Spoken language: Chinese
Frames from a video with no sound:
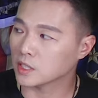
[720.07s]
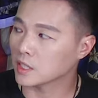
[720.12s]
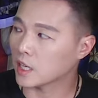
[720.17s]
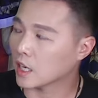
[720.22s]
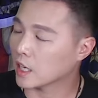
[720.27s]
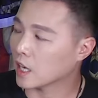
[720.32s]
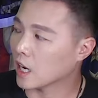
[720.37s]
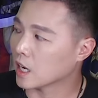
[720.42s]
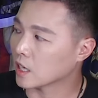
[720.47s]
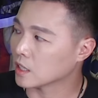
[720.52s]
起
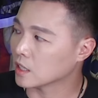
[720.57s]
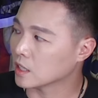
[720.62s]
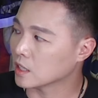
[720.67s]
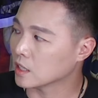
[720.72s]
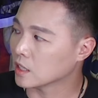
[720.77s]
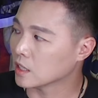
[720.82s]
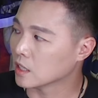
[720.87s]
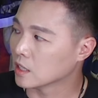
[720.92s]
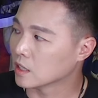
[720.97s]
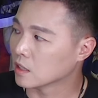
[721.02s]
来抗
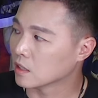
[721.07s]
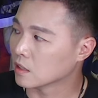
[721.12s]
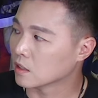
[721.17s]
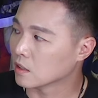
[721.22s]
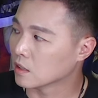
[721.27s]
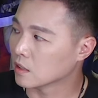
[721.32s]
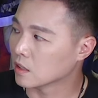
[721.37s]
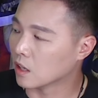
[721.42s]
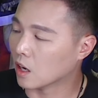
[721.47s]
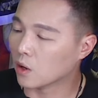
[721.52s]
议，
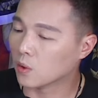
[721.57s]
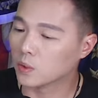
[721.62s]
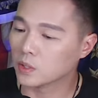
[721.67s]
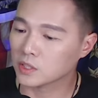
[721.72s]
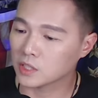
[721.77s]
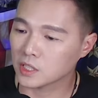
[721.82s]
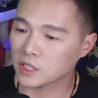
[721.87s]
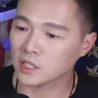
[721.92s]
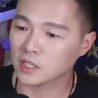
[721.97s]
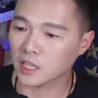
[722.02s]
然后
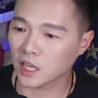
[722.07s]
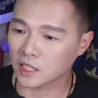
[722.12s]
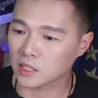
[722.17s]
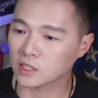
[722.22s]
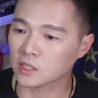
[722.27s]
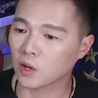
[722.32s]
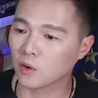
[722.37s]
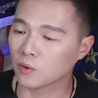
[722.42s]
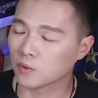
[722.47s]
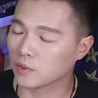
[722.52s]
会起来
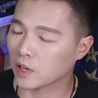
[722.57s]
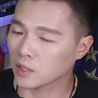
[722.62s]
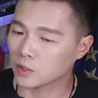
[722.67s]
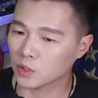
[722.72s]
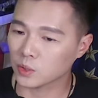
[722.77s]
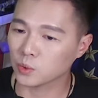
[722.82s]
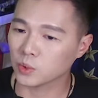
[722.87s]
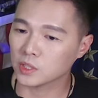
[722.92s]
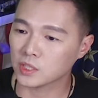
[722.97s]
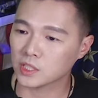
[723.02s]
造反，
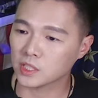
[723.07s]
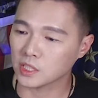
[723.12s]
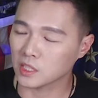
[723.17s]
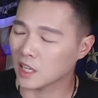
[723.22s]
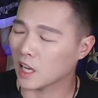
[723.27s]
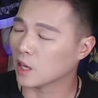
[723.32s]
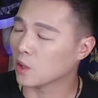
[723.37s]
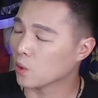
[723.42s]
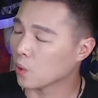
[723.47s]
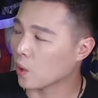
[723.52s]
就会
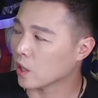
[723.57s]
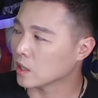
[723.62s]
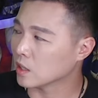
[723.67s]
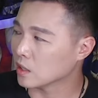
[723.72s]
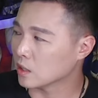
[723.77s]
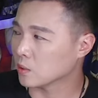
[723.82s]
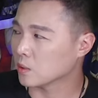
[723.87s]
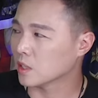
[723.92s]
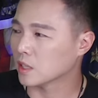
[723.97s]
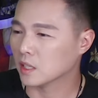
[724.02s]
起来乱，
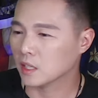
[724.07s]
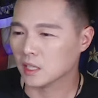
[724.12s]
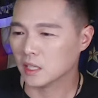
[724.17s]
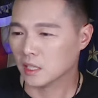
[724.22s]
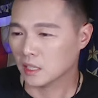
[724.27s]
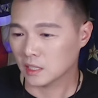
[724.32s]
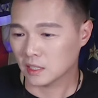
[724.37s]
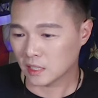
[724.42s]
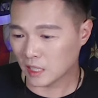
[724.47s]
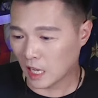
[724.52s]
因为
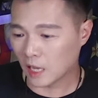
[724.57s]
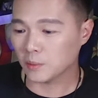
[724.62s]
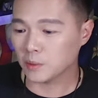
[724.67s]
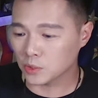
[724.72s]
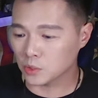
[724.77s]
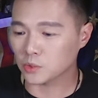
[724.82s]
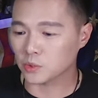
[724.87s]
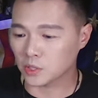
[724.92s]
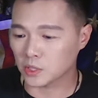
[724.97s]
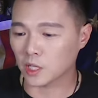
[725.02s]
他
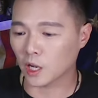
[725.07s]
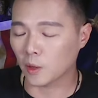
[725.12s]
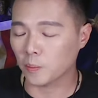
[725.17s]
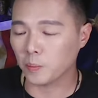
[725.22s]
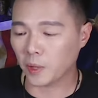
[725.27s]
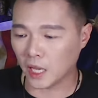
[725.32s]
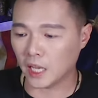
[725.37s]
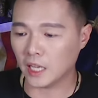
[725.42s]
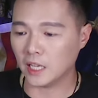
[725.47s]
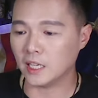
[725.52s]
们就想要
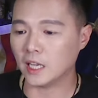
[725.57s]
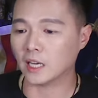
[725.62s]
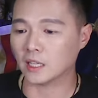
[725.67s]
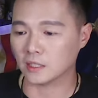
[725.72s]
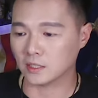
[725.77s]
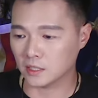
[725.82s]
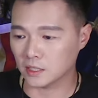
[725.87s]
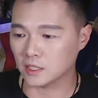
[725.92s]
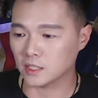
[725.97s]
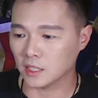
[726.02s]
培养
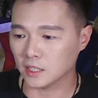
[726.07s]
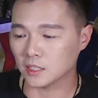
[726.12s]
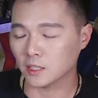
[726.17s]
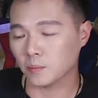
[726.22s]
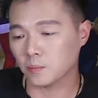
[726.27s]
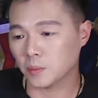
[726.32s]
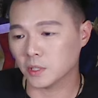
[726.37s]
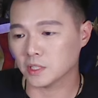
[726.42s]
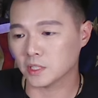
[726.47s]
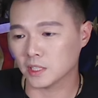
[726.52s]
这些
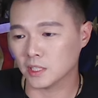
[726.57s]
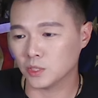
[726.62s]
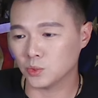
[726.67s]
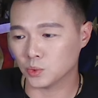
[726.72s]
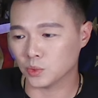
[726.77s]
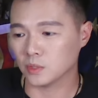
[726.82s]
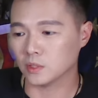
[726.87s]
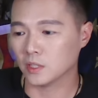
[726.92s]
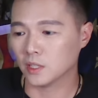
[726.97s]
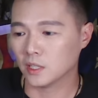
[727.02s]
人变成一
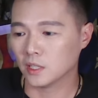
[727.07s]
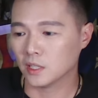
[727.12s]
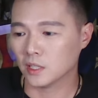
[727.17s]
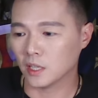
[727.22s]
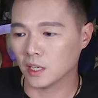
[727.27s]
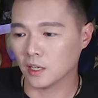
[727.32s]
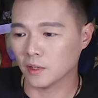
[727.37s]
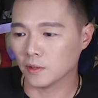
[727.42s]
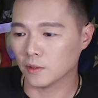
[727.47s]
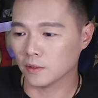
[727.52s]
群
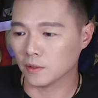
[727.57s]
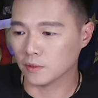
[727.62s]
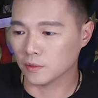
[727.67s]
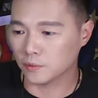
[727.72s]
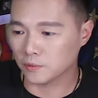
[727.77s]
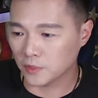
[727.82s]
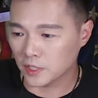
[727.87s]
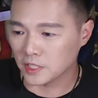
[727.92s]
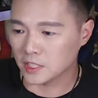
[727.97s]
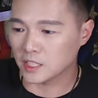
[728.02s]
呃
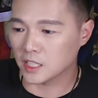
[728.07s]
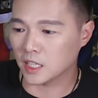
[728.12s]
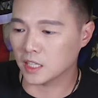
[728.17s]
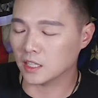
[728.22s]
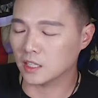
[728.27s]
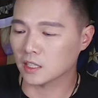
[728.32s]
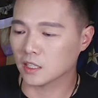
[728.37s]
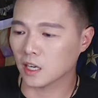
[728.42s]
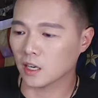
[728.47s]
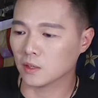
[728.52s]
愤
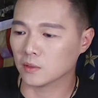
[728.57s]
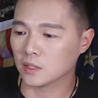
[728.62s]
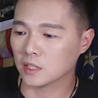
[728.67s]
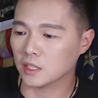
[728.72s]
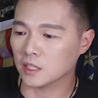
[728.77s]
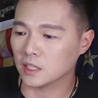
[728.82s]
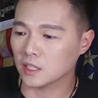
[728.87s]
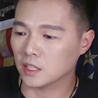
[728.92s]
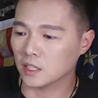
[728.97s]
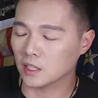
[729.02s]
青，然后
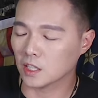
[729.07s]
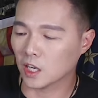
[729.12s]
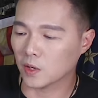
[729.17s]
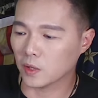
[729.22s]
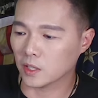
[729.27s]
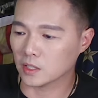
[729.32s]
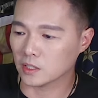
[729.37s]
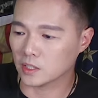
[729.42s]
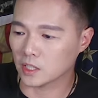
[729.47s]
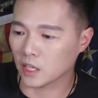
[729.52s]
呢一天到
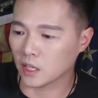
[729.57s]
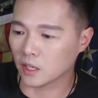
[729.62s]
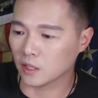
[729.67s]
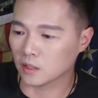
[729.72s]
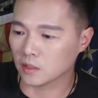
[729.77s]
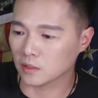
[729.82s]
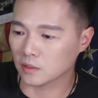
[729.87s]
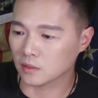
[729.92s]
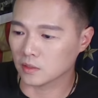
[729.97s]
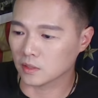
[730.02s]
晚想
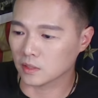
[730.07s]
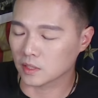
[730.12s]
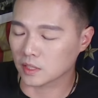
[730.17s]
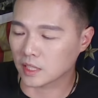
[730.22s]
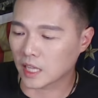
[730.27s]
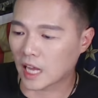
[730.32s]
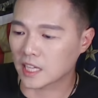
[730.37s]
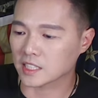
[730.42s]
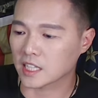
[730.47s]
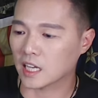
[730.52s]
要
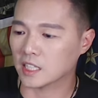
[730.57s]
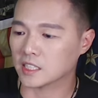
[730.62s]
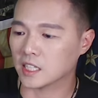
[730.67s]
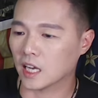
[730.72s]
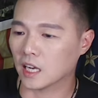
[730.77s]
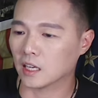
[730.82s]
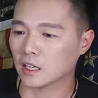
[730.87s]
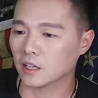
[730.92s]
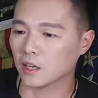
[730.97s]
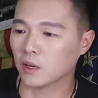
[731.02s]
打砸
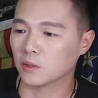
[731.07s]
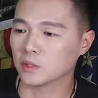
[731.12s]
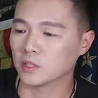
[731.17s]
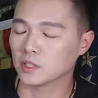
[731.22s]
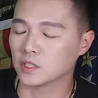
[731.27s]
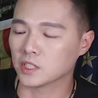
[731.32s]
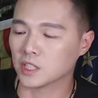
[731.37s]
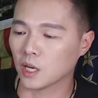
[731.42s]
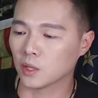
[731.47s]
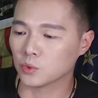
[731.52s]
抢，然后
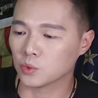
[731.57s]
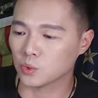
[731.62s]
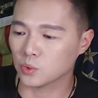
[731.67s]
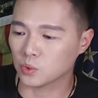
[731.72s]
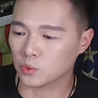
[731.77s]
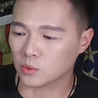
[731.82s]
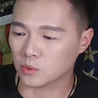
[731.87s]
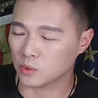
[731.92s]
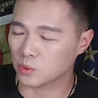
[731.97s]
呢想要去